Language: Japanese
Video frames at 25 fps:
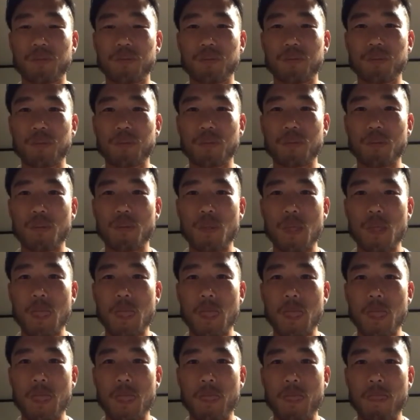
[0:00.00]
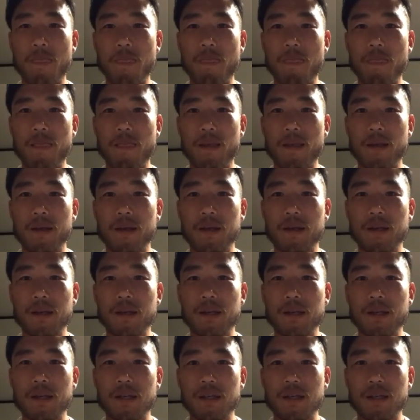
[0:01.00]
立っちゃう時もあるっ
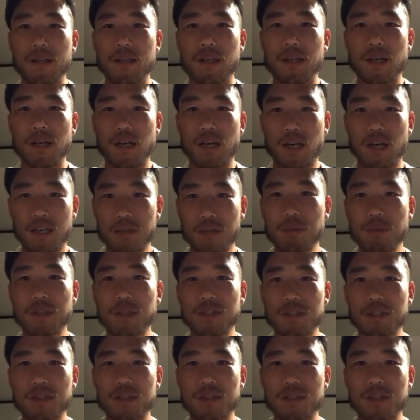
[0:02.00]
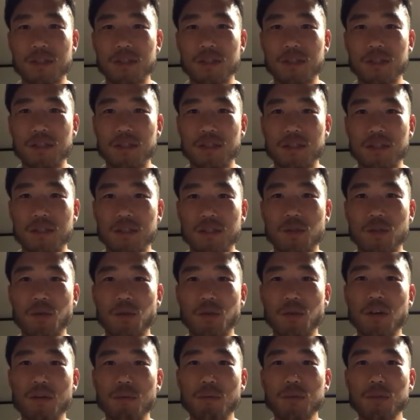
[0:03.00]
ていう感じですかあります。それ
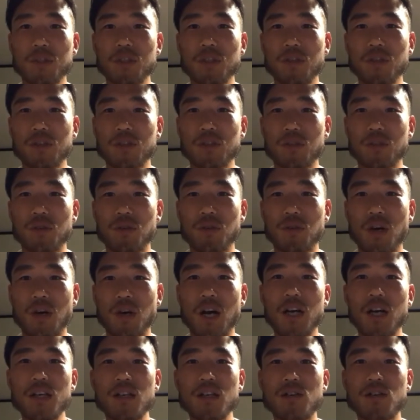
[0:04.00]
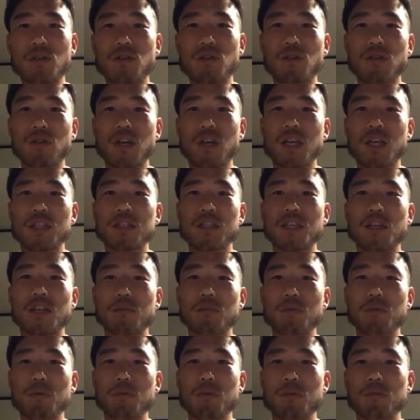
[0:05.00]
はもちろんその背後を消してる
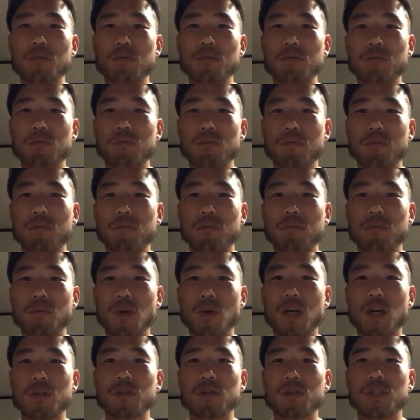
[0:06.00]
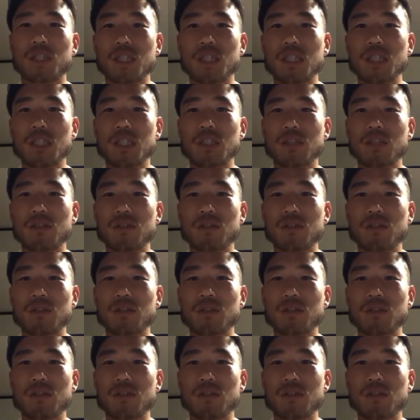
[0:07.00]
部分もあるし、